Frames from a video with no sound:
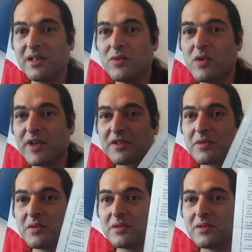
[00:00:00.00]
et où au
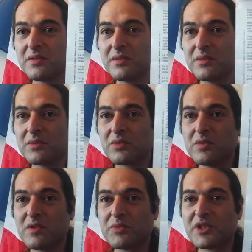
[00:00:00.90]
verso, on
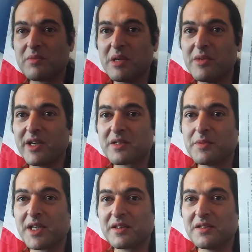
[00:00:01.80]
trouve un petit blabla
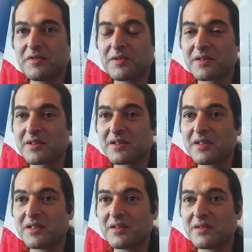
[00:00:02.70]
explicatif
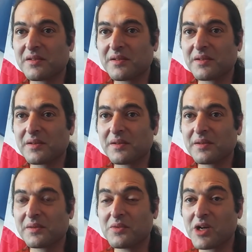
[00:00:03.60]
qui,
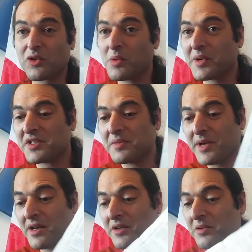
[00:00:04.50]
euh, dont l'argument
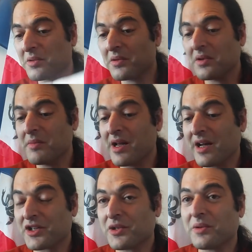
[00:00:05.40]
principal est que bah,
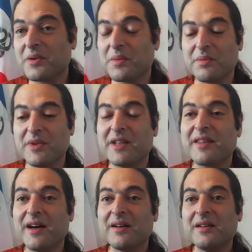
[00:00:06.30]
l'argent,
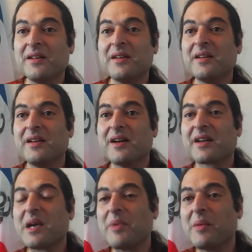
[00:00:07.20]
l'État est
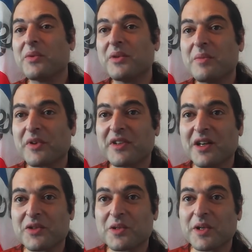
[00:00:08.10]
incapable de dépenser
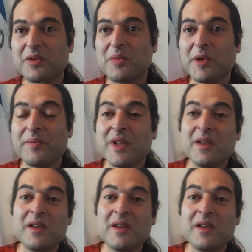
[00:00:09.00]
l'argent correctement.